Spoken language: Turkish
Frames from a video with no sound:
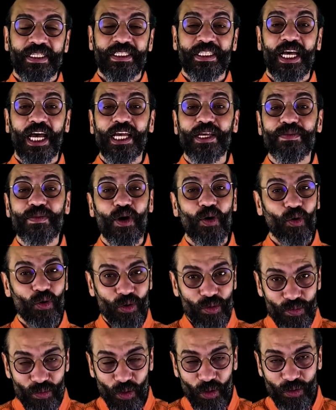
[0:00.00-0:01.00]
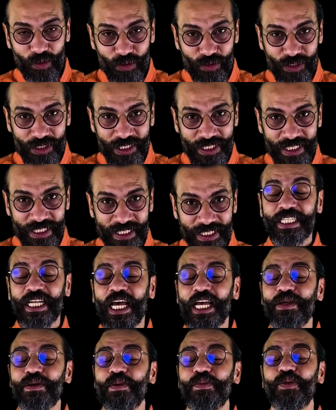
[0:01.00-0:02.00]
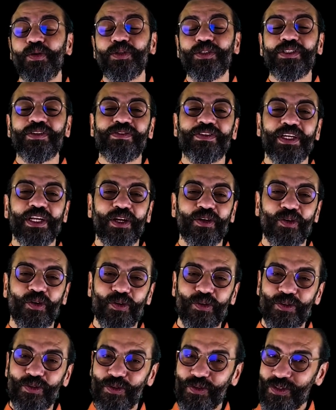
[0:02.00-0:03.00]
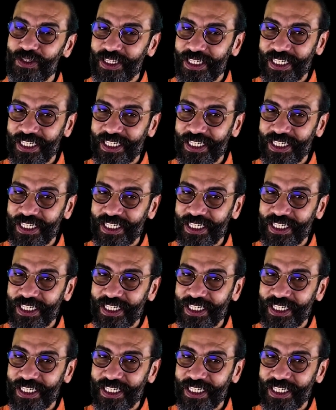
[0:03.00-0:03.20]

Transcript: Daima olumlu olduğun için, daima pozitif şeyler konuştuğun